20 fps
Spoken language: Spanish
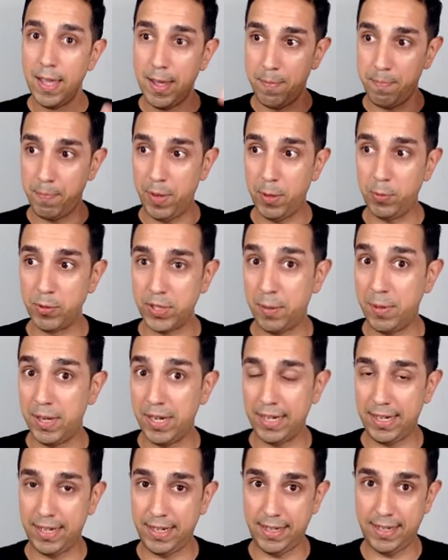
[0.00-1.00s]
Vamos a
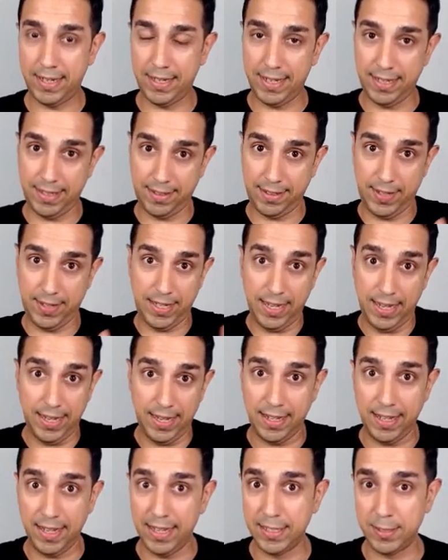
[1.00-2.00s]
ver
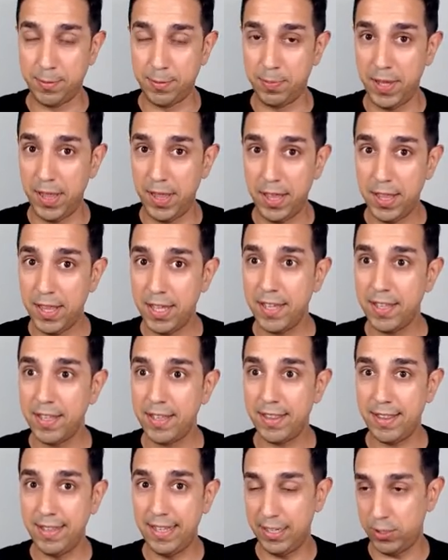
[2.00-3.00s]
qué es
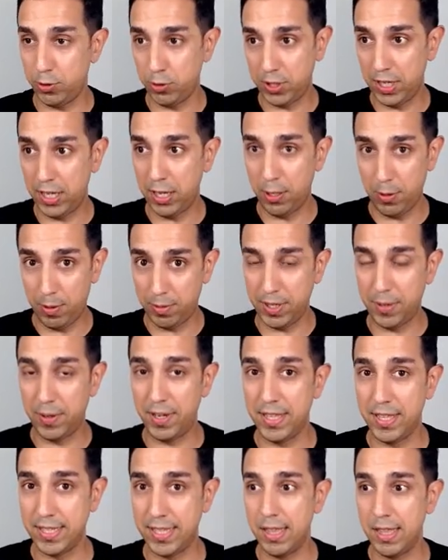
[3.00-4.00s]
BDD, eso sí que lo vamos a ver
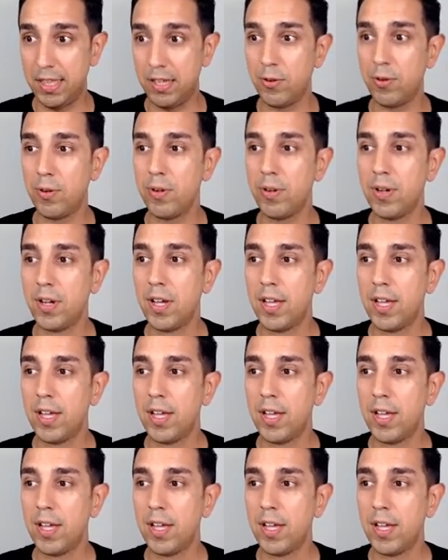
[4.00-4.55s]
desde cero.